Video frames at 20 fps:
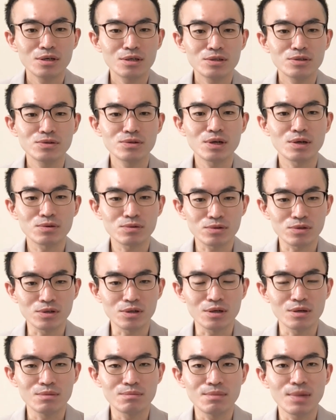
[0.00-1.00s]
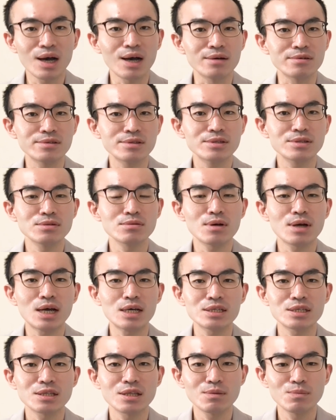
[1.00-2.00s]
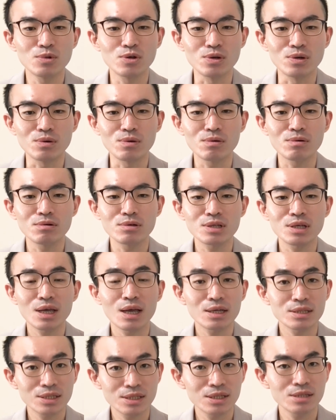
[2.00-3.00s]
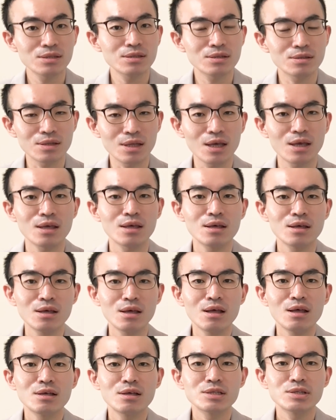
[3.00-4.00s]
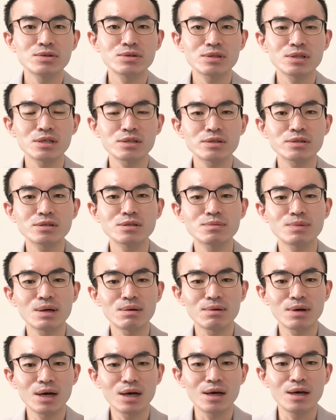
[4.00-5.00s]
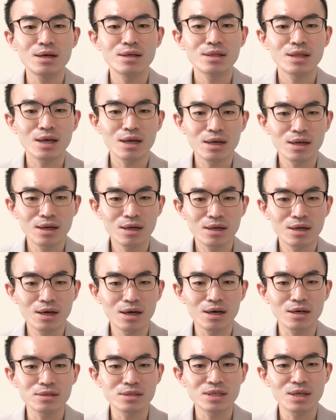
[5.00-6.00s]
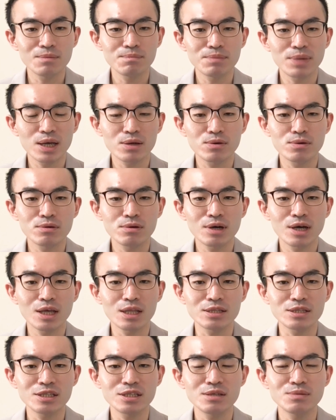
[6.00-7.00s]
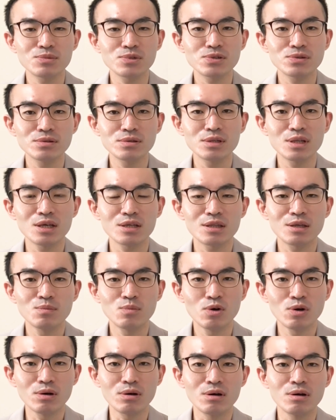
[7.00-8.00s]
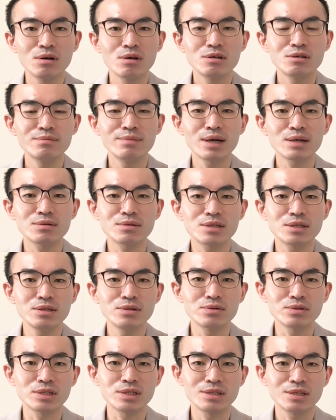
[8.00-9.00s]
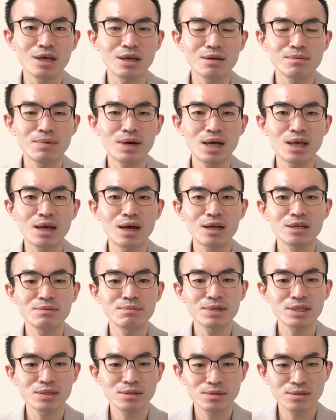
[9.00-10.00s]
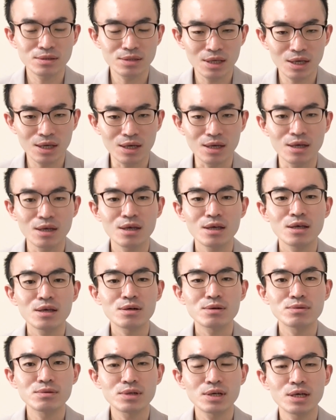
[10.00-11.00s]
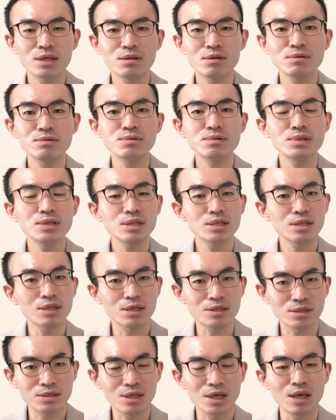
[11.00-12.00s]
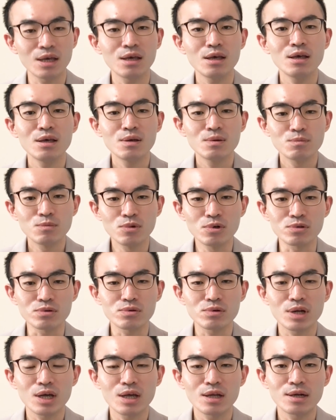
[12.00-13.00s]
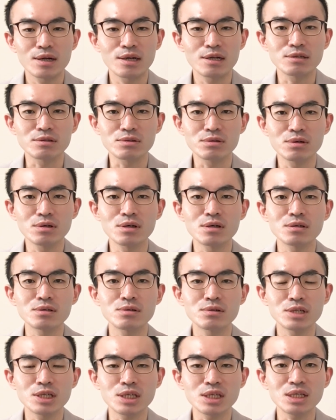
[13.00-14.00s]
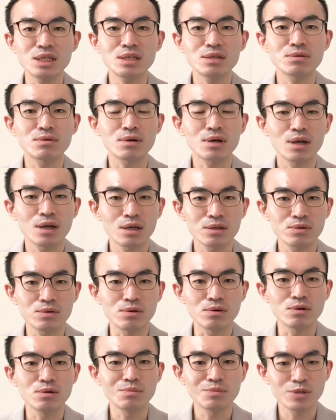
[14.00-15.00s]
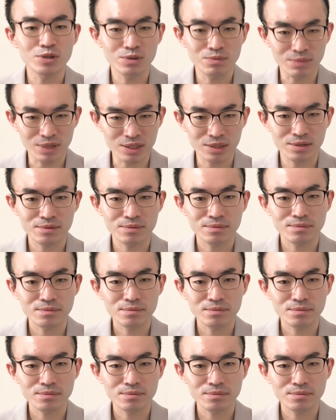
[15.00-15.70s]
いうようなこと、まあ普通の会社でも起こりがちですよね。そういった職場はなかなか先輩後輩チーム組んでいてもうまく機能しない場合ありますので、この辺の雰囲気ですね、も捉えられるとよりいいのかなと思います。